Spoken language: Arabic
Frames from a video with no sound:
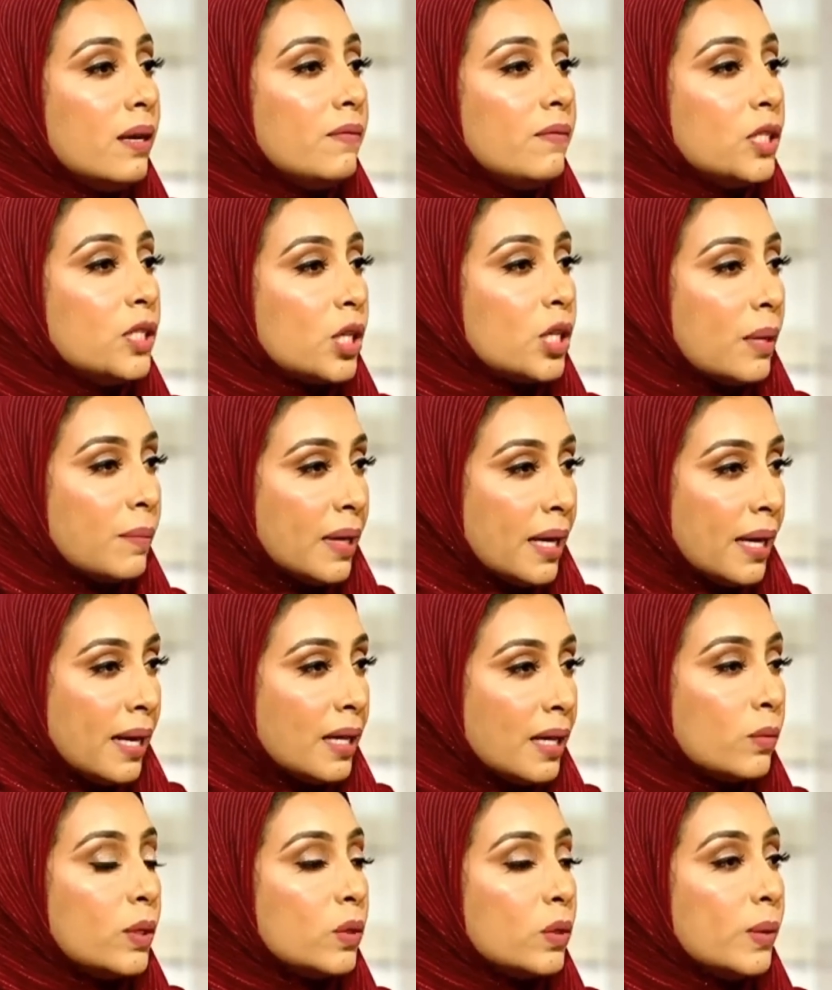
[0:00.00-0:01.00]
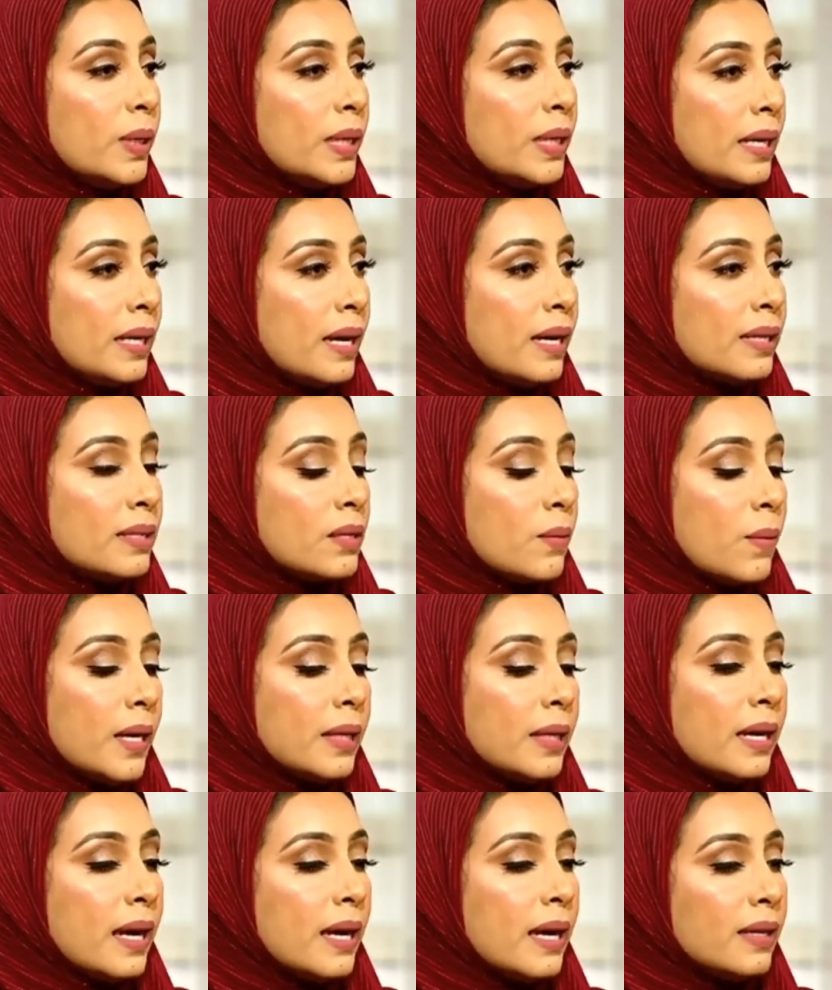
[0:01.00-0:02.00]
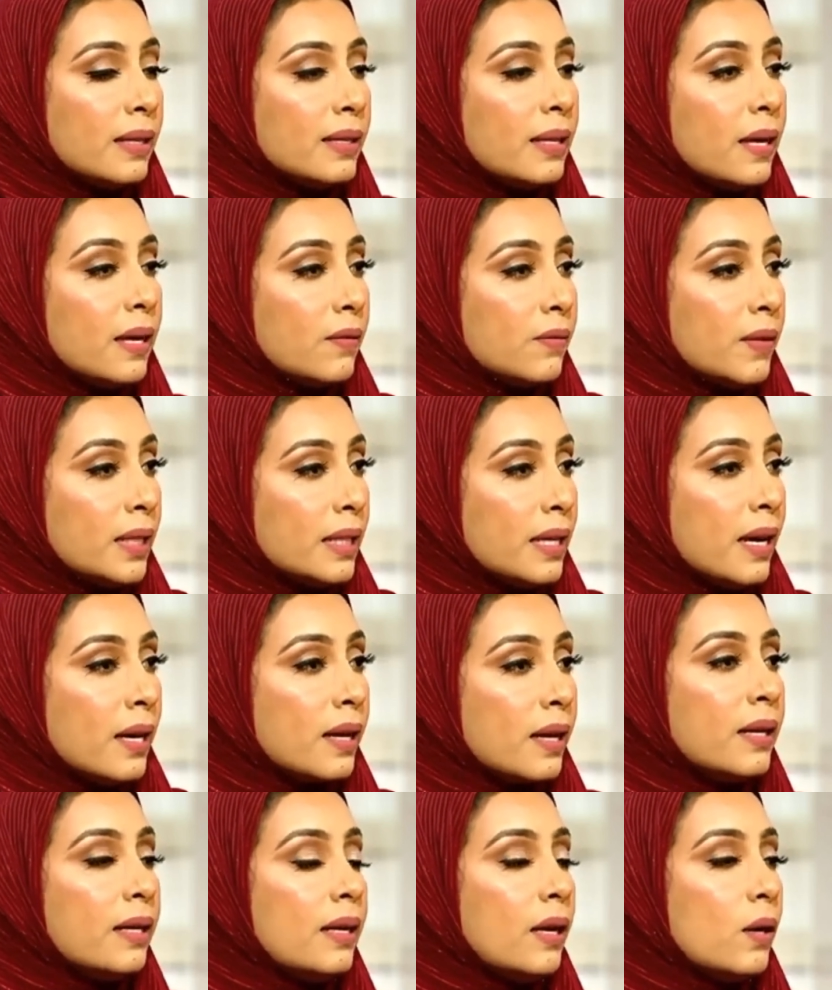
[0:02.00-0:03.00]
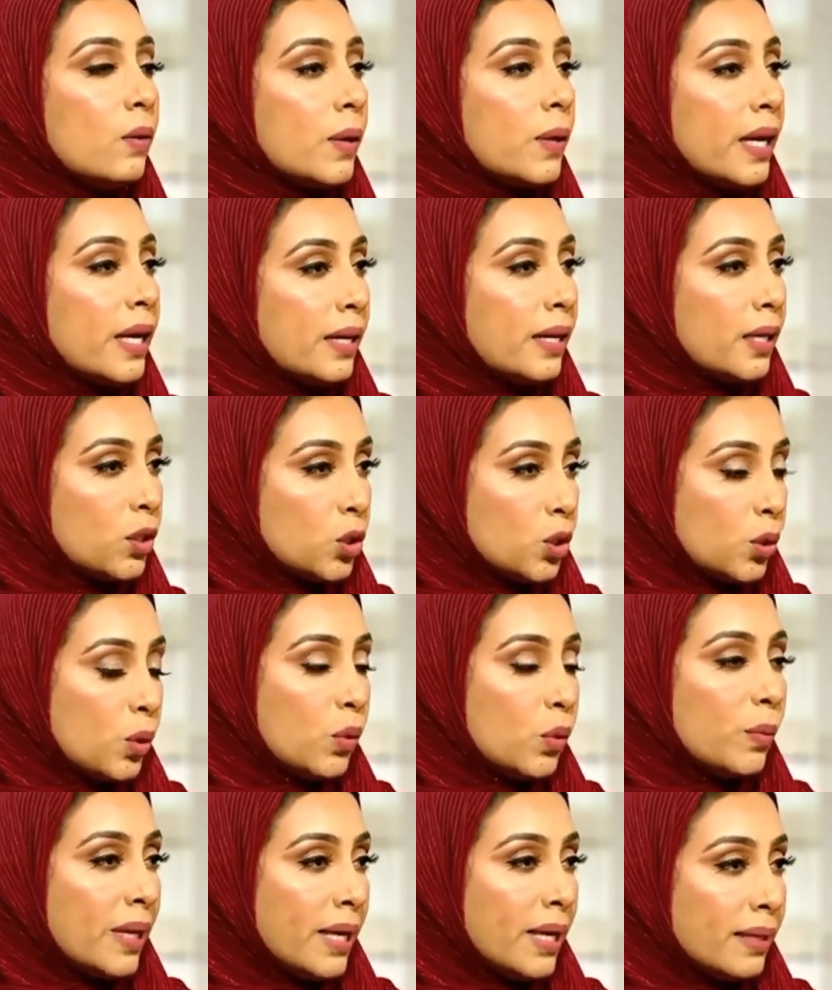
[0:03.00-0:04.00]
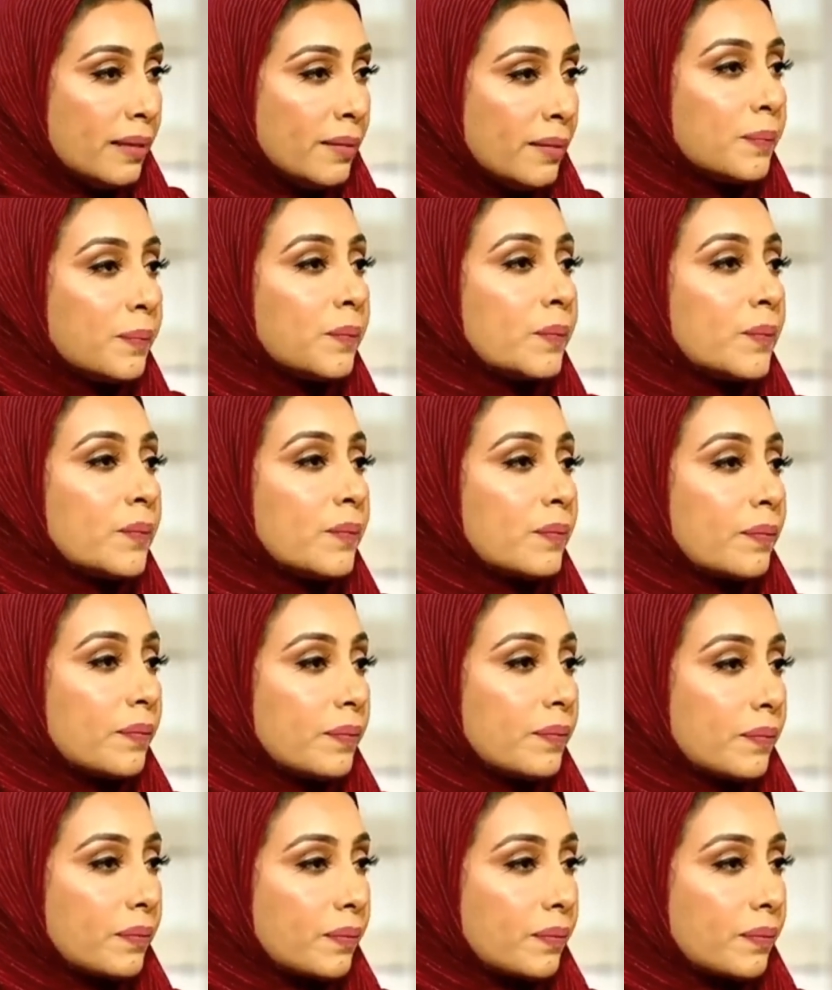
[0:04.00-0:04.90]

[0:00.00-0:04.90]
في الجامعات والكليات سواء كانت في داخل أو خارج عمان نعم